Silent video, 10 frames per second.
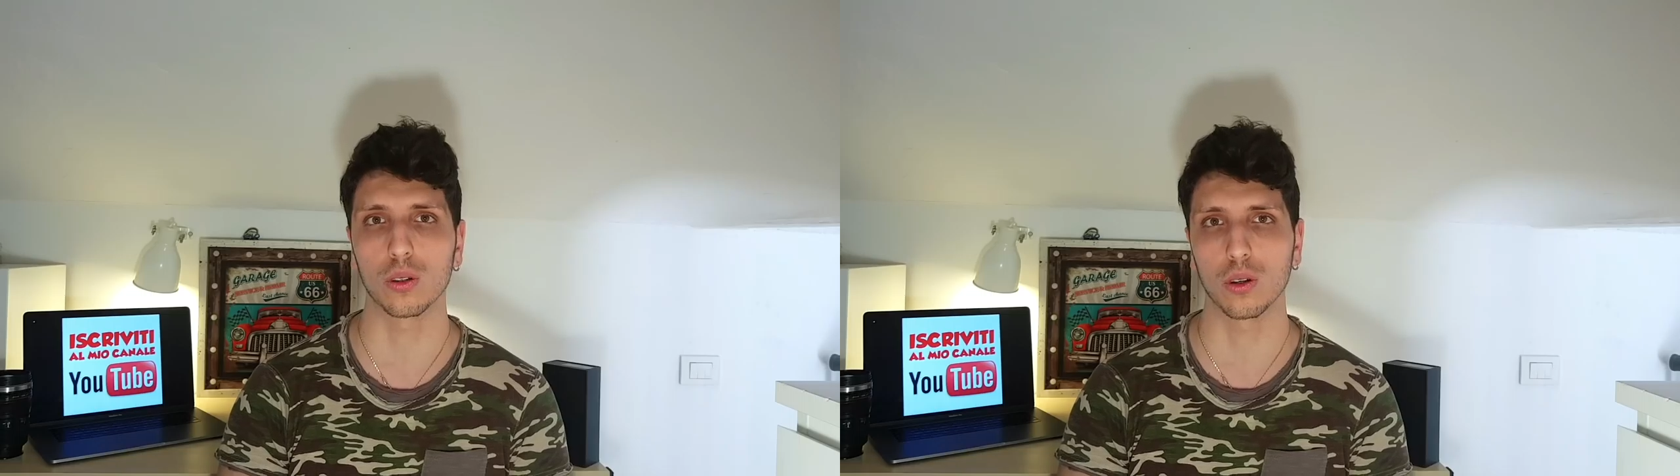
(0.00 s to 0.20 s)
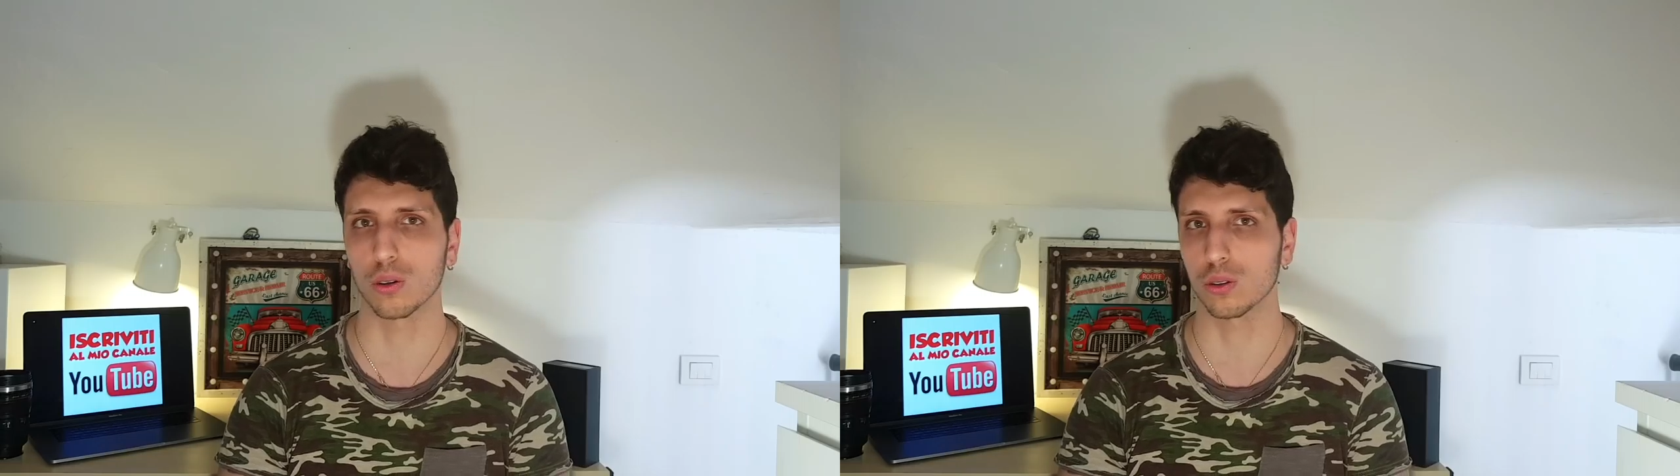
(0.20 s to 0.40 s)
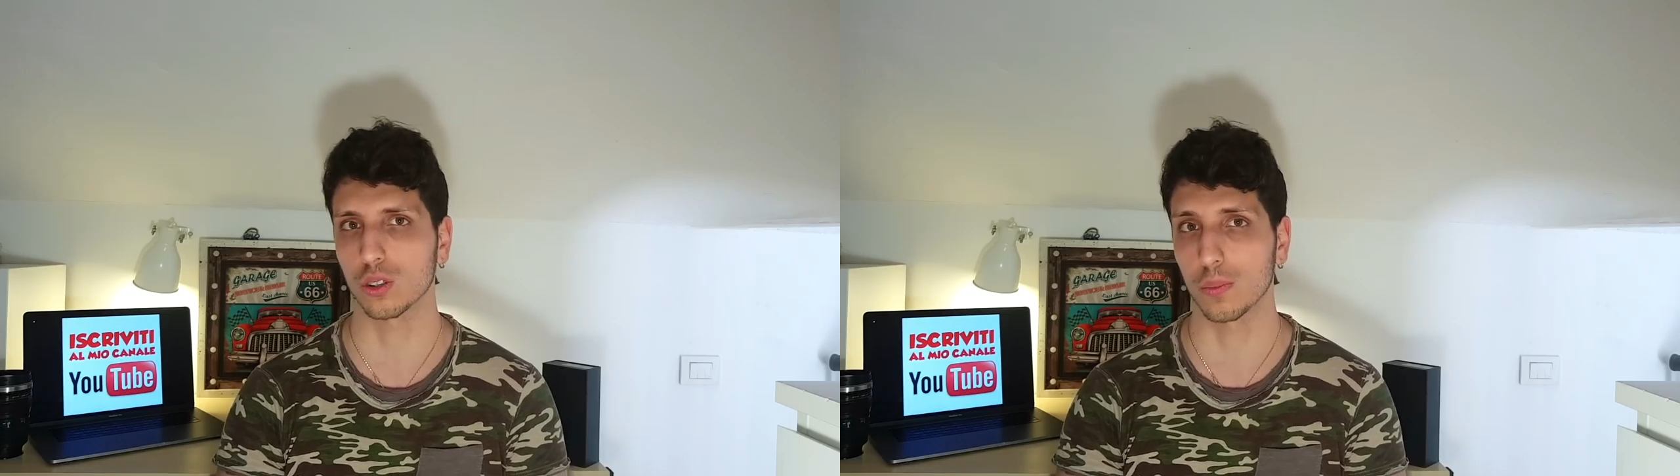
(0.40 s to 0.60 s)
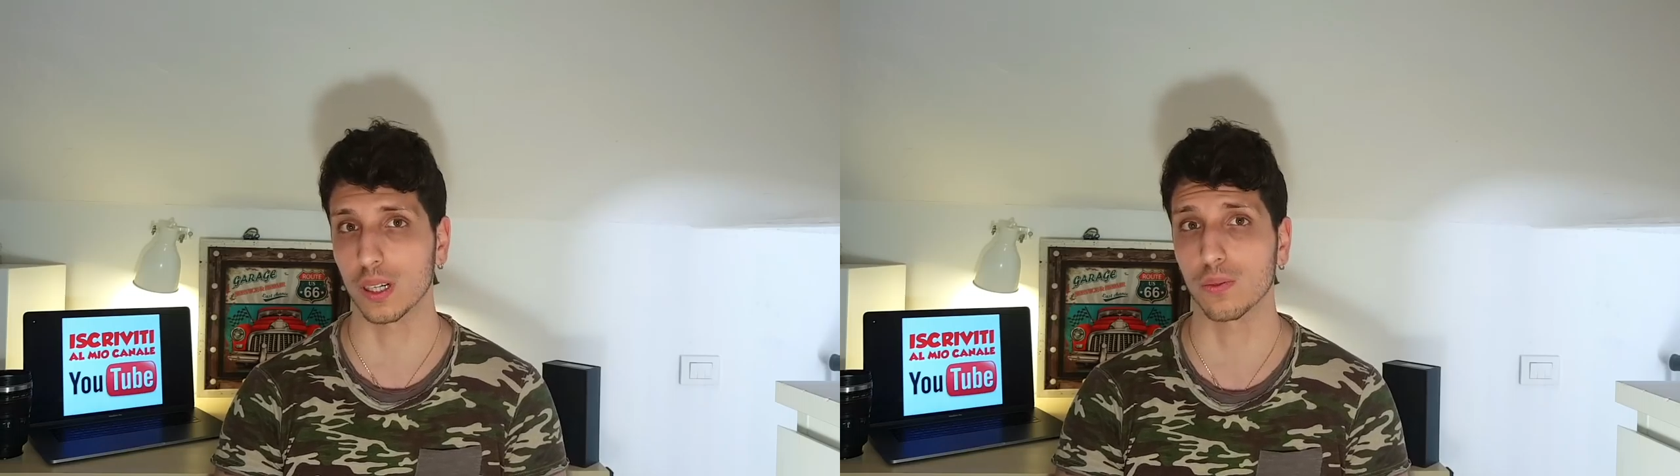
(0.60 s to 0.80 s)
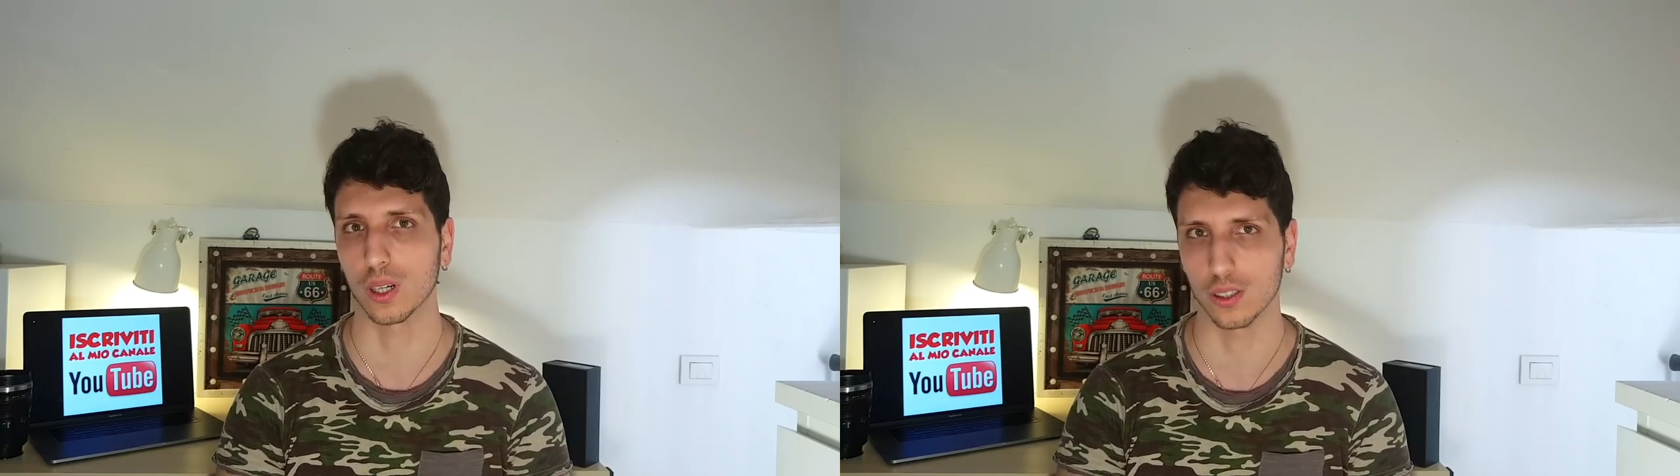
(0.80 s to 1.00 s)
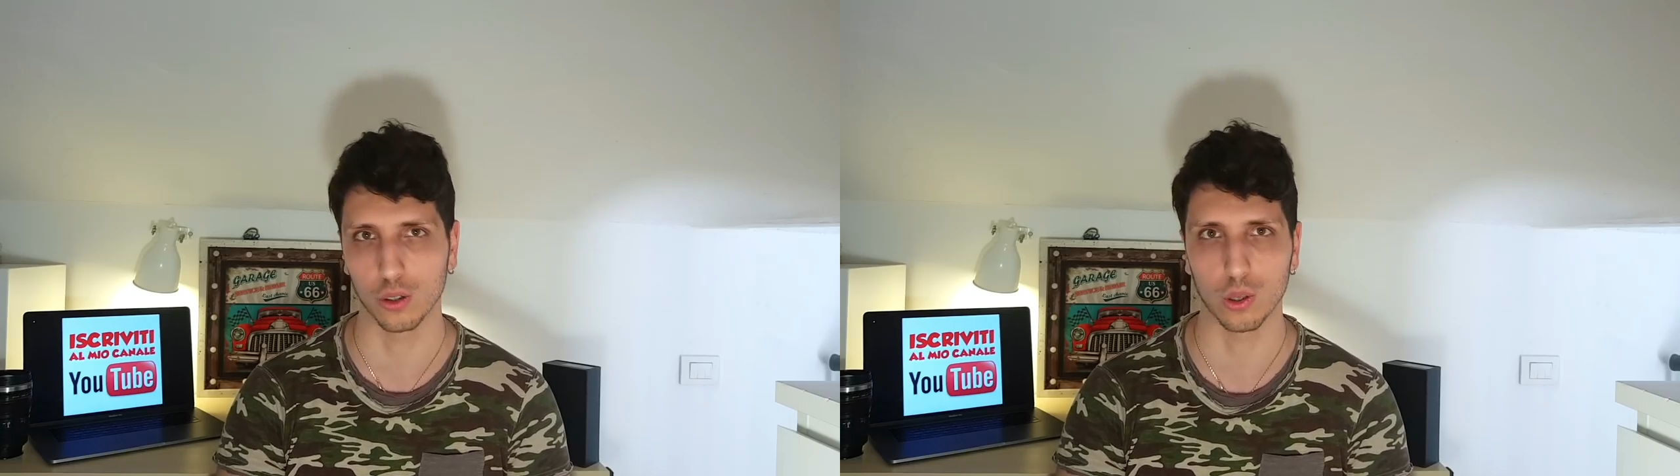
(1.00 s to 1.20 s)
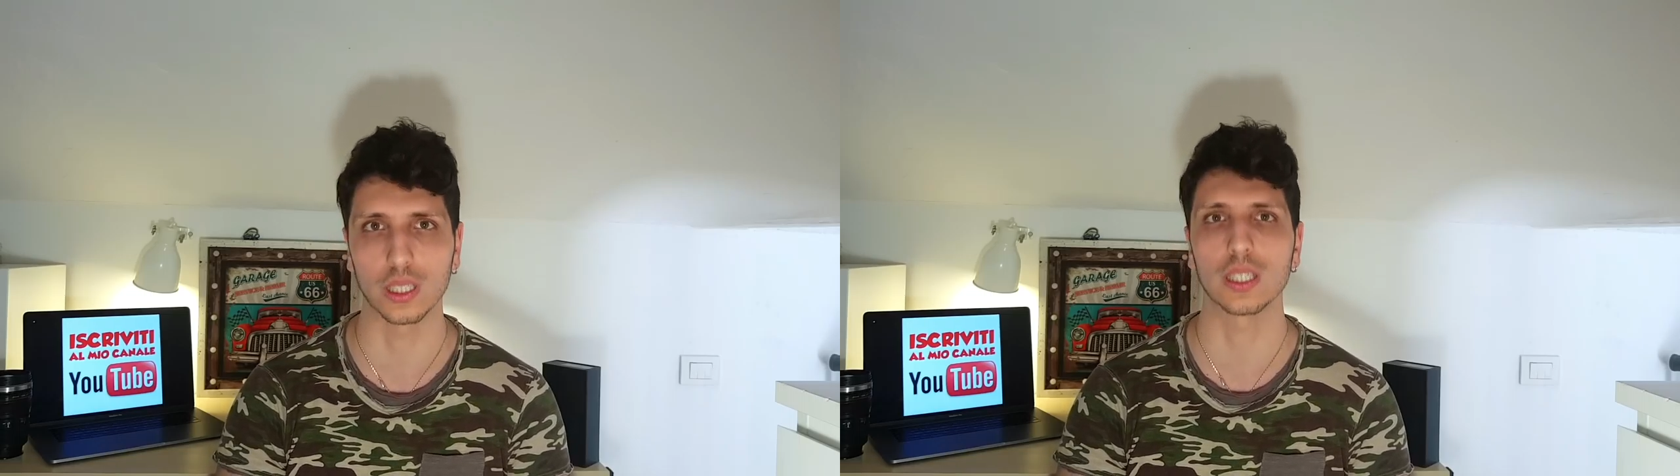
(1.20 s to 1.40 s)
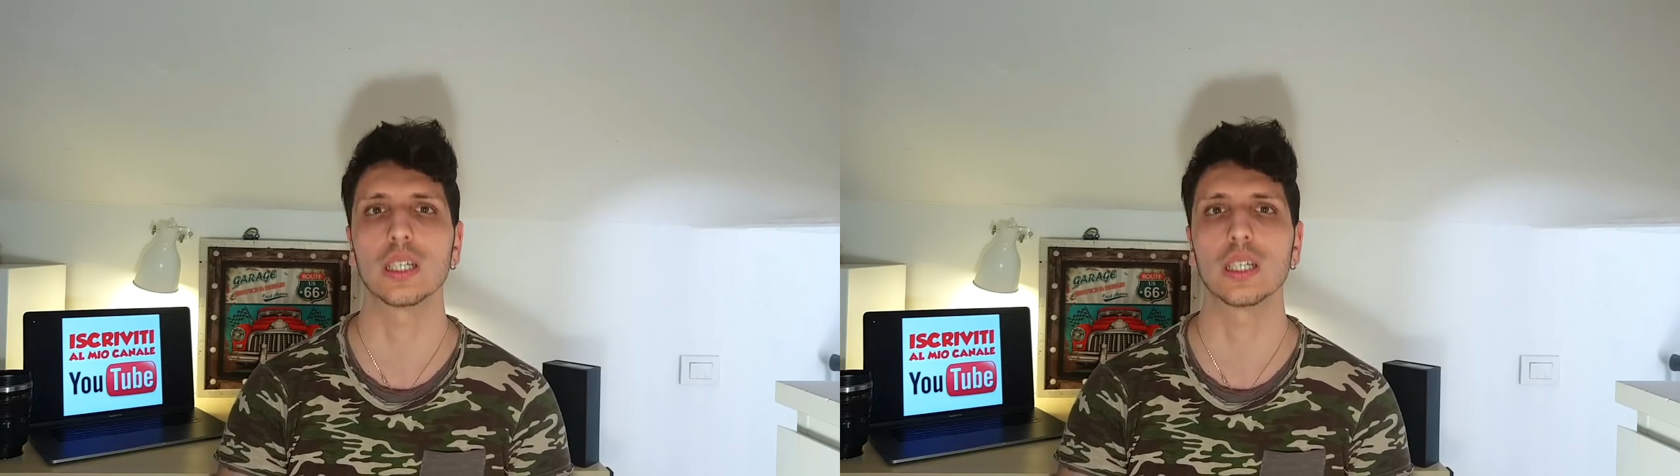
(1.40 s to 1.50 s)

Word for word: il nostro smartphone Android.